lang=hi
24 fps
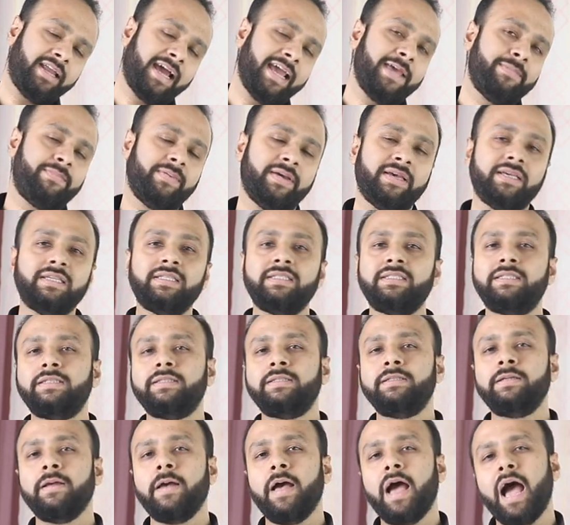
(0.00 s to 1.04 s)
टाइप इज़
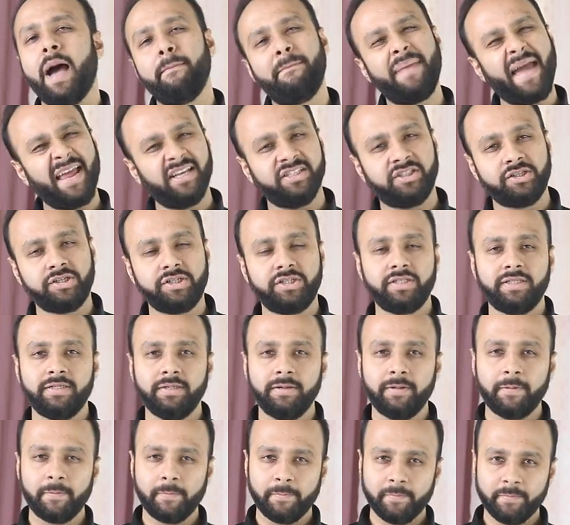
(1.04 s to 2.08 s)
अ बेंच
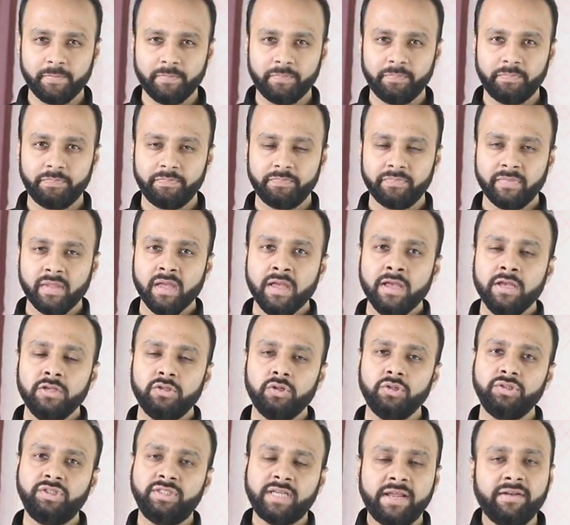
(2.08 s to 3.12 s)

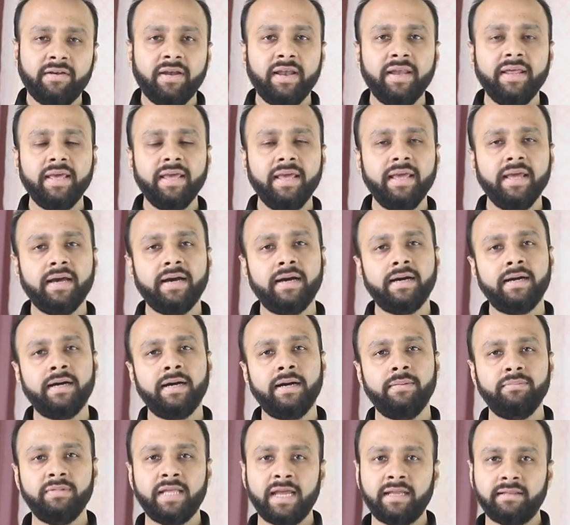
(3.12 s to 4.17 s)
सो so जनरली uh,
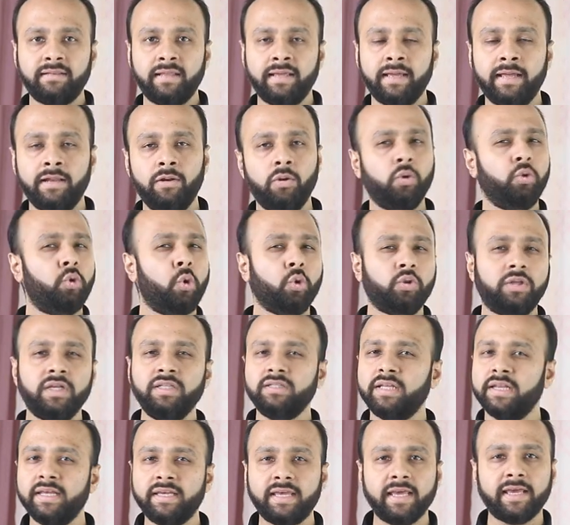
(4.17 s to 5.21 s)
हम देखते हैं लोग दो तीन
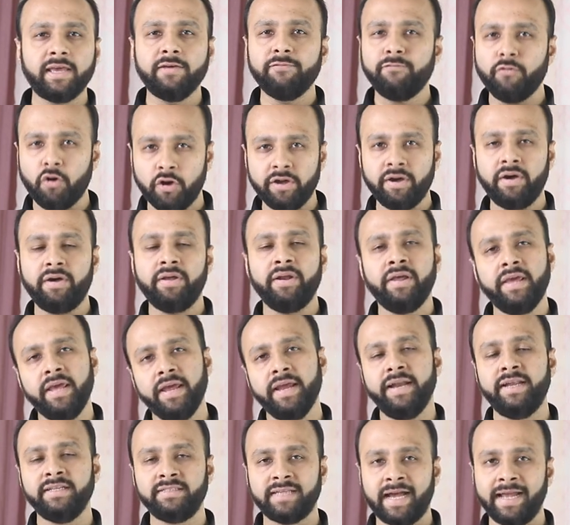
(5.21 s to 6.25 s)
तरीके के फायर
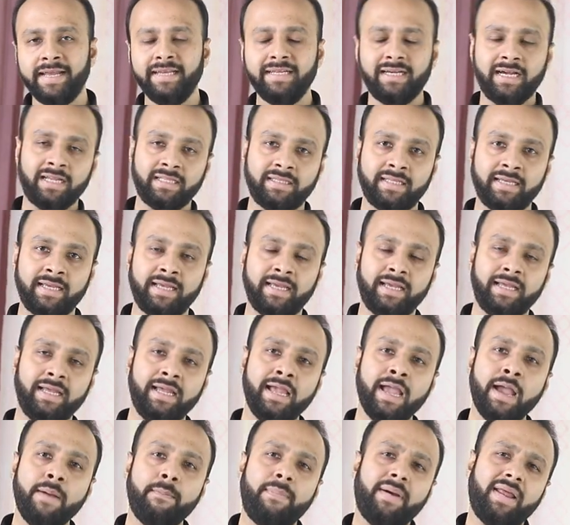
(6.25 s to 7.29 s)
ही डिज़ाइन करते हैं
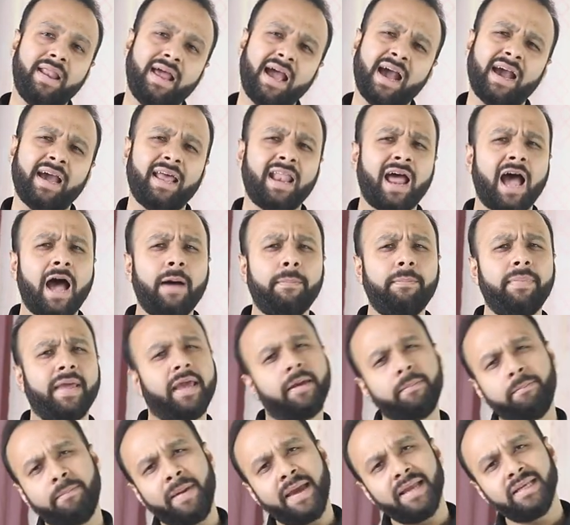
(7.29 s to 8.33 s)
पर अगर आप
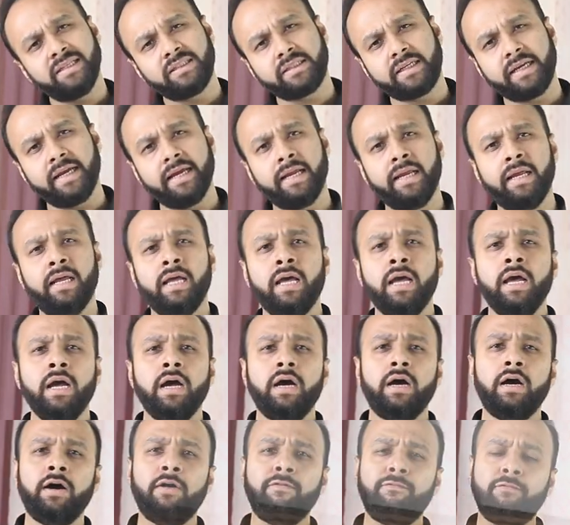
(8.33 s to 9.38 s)
एक बेंच के
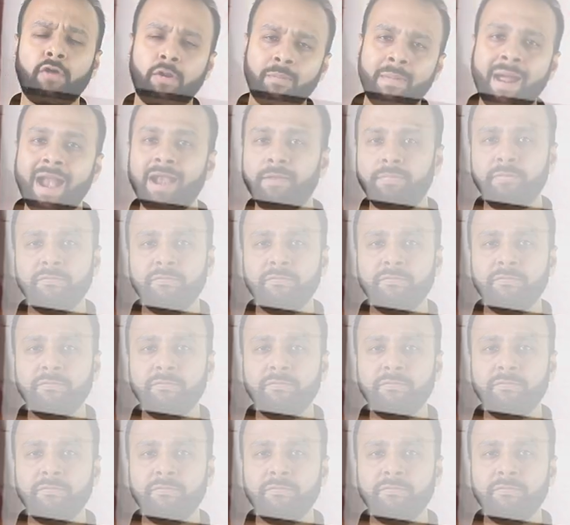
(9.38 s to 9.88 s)
फॉर्मेट uh,